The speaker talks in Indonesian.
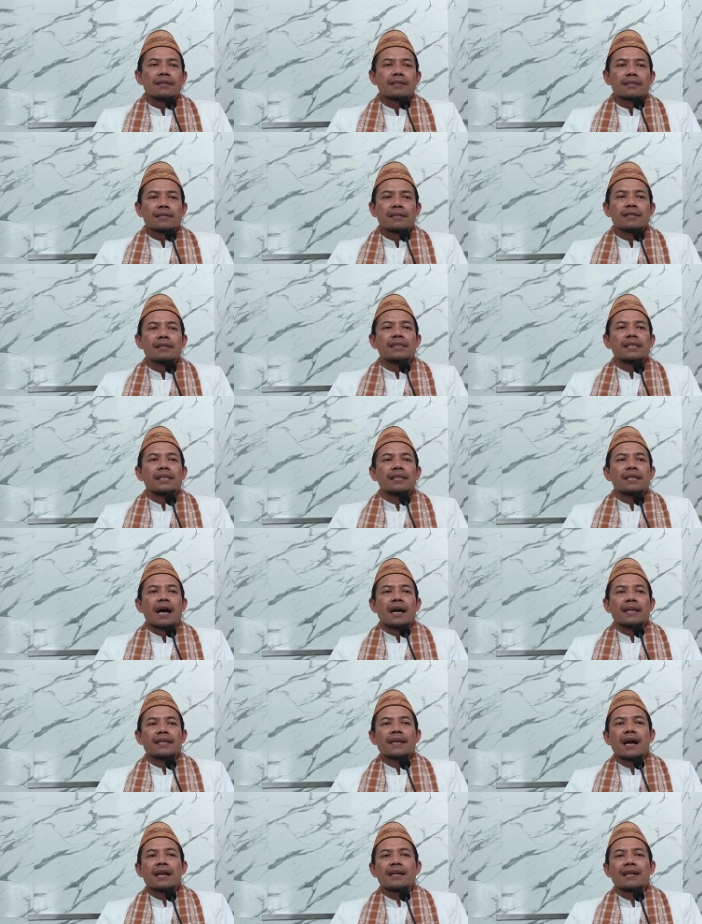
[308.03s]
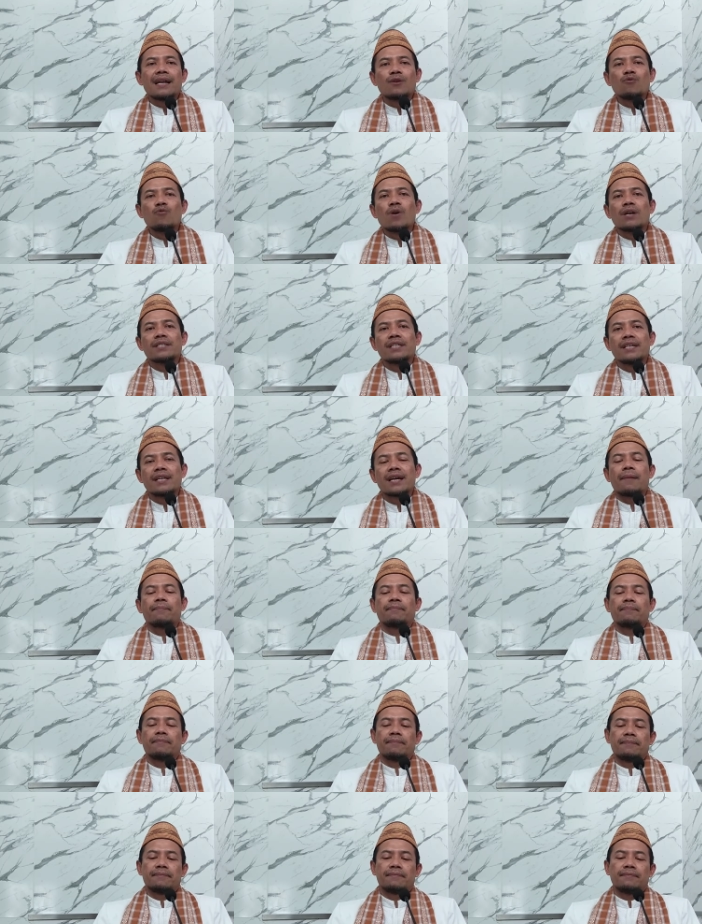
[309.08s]
setidaknya ada dua
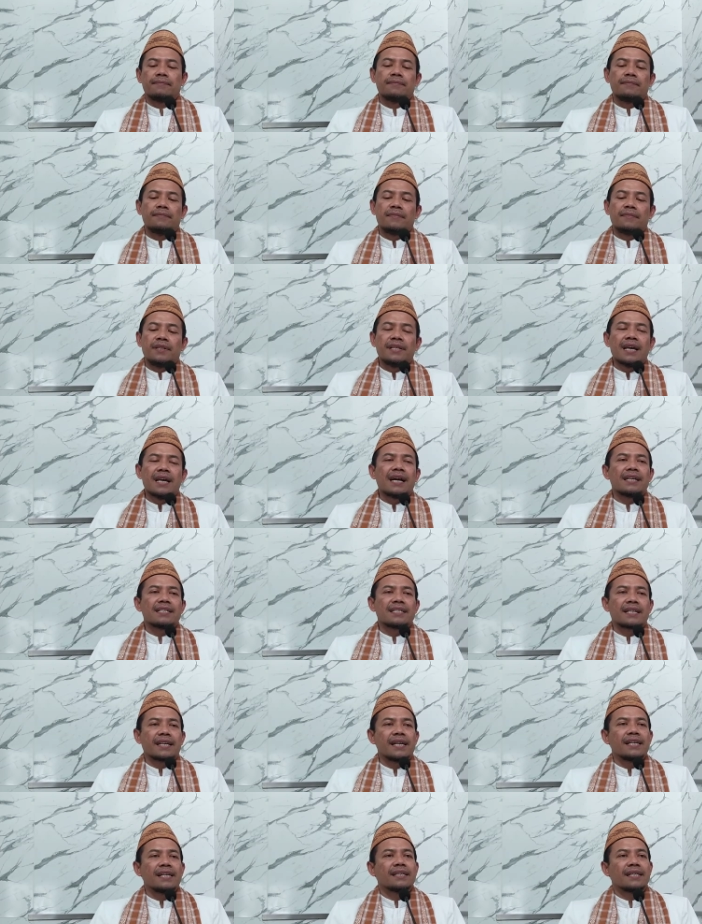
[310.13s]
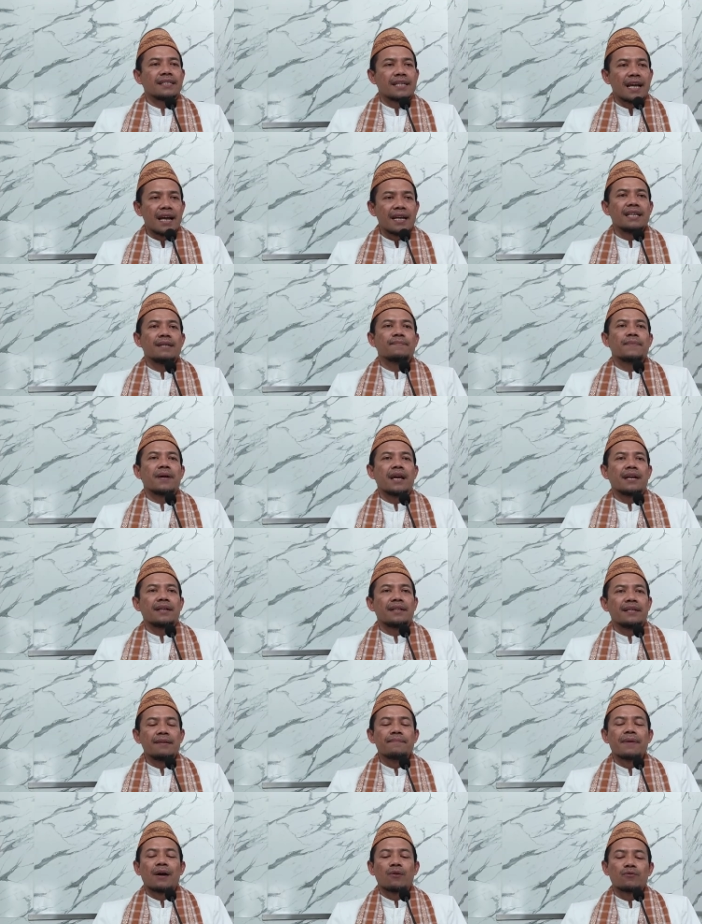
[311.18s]
sikap yang sering terjadi pada
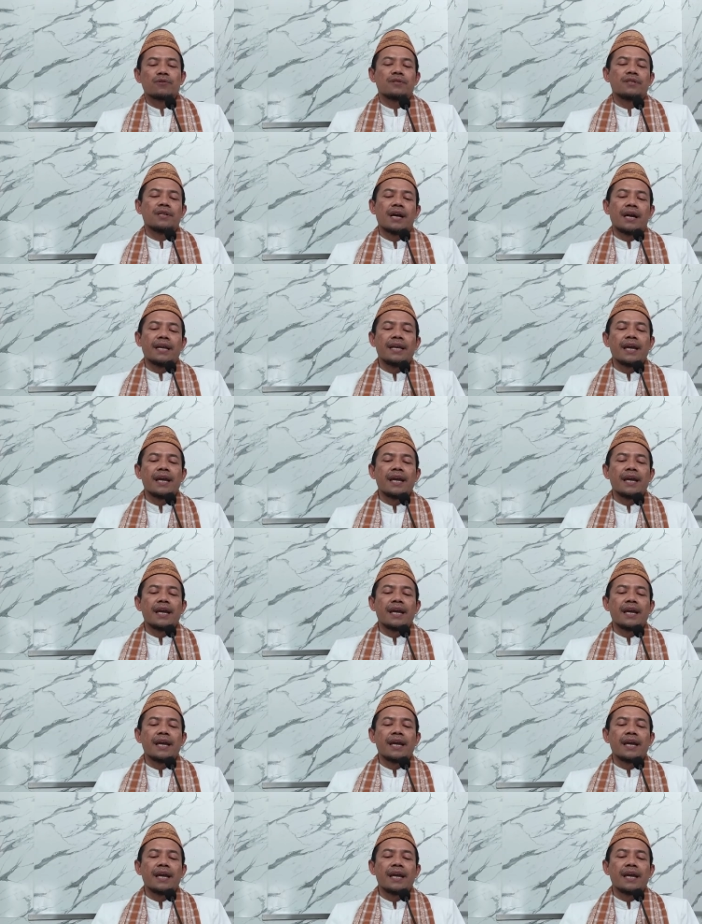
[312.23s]
diri manusia.